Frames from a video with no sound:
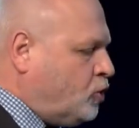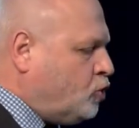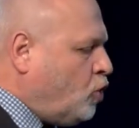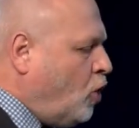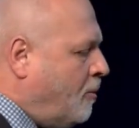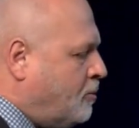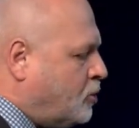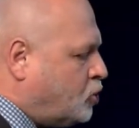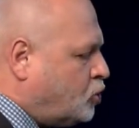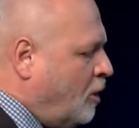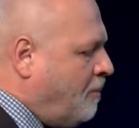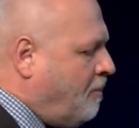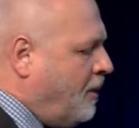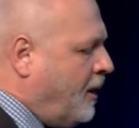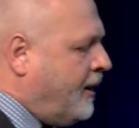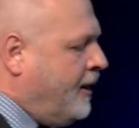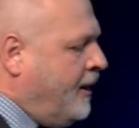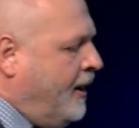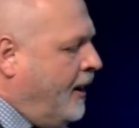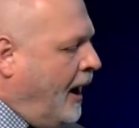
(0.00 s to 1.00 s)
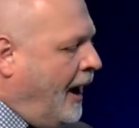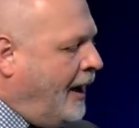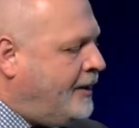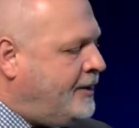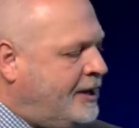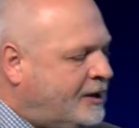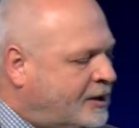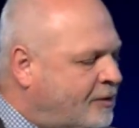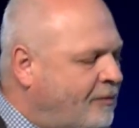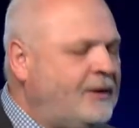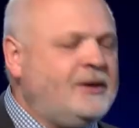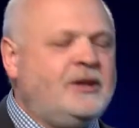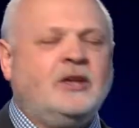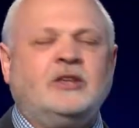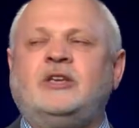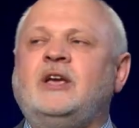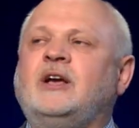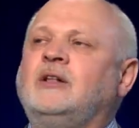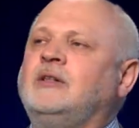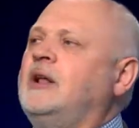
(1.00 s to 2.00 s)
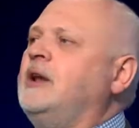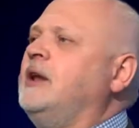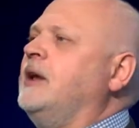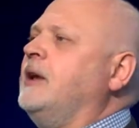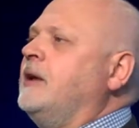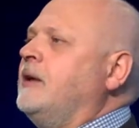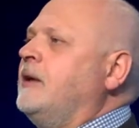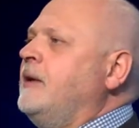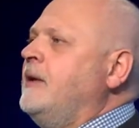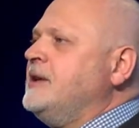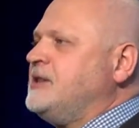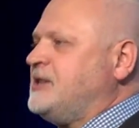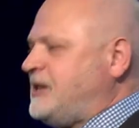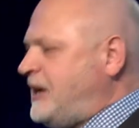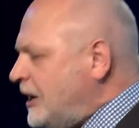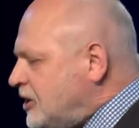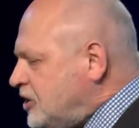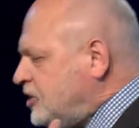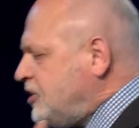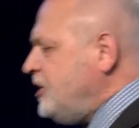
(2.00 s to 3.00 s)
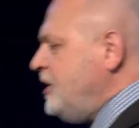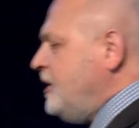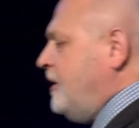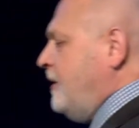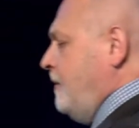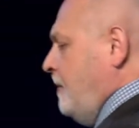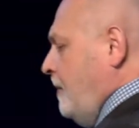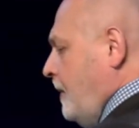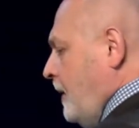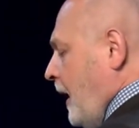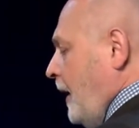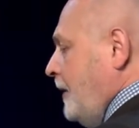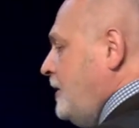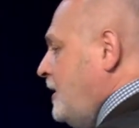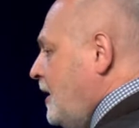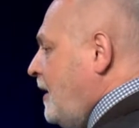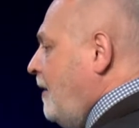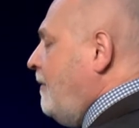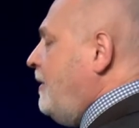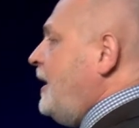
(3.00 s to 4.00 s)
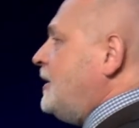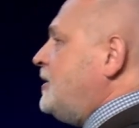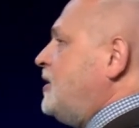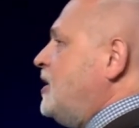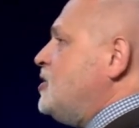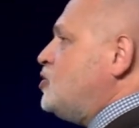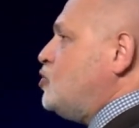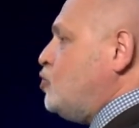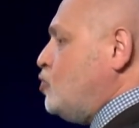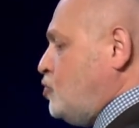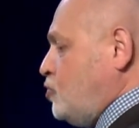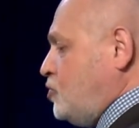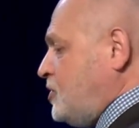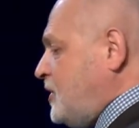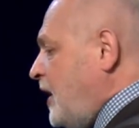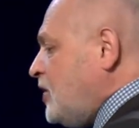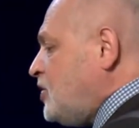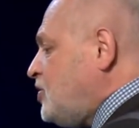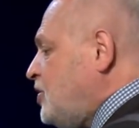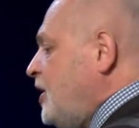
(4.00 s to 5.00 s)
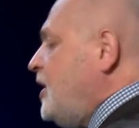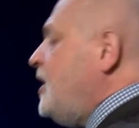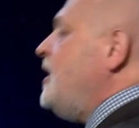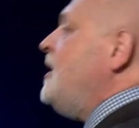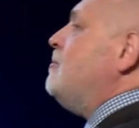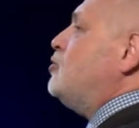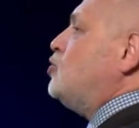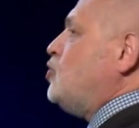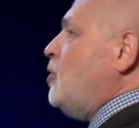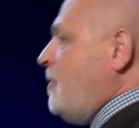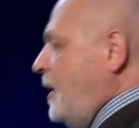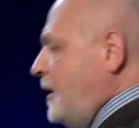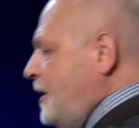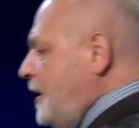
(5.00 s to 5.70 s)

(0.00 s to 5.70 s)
о том, чтобы они этого не делали. Скажи, они говорят Иисусу, скажи им, чтобы